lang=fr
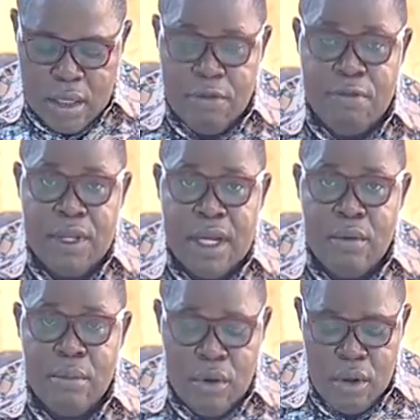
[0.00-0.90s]
Et
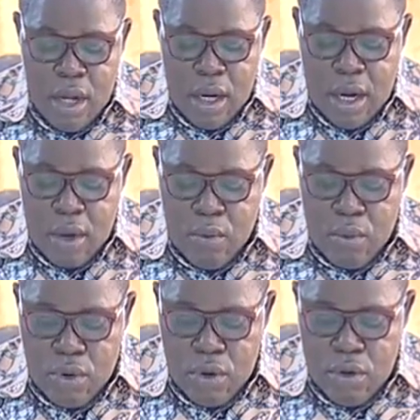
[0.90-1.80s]
finalement, la
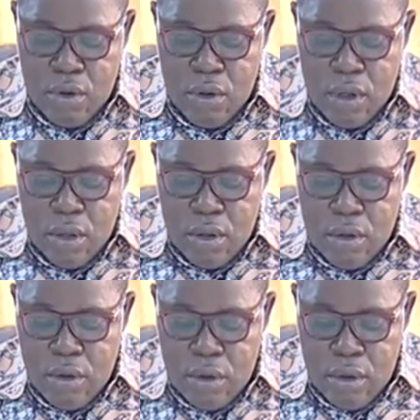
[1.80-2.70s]
couronne
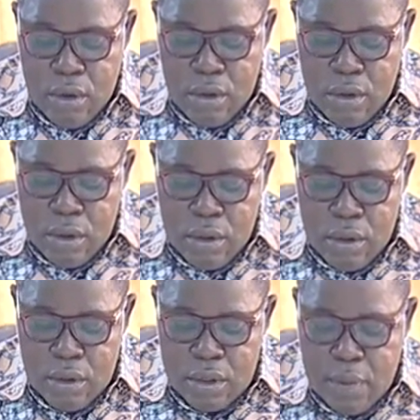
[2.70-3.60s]
euh, euh,
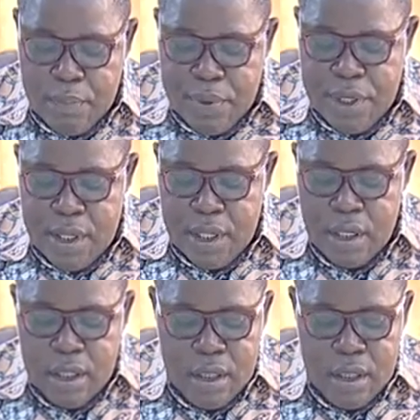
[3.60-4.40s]
d'épines